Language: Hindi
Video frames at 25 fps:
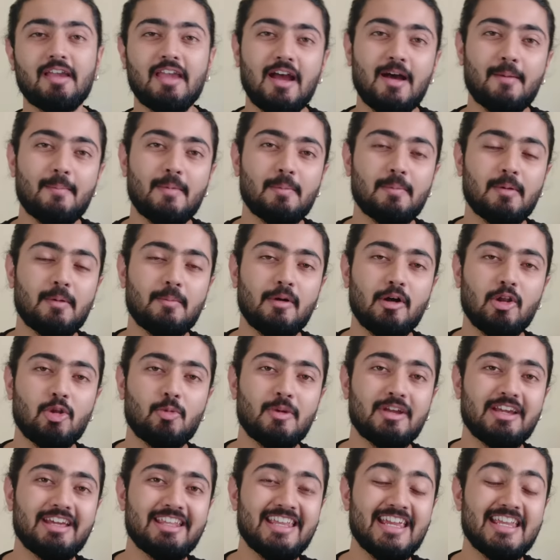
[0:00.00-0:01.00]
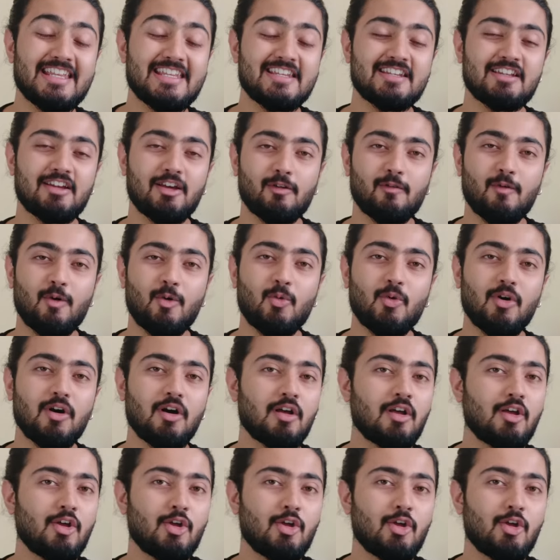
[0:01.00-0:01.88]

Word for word: क्या मैं अपने बालों में क्रिएटिन करवाऊंगा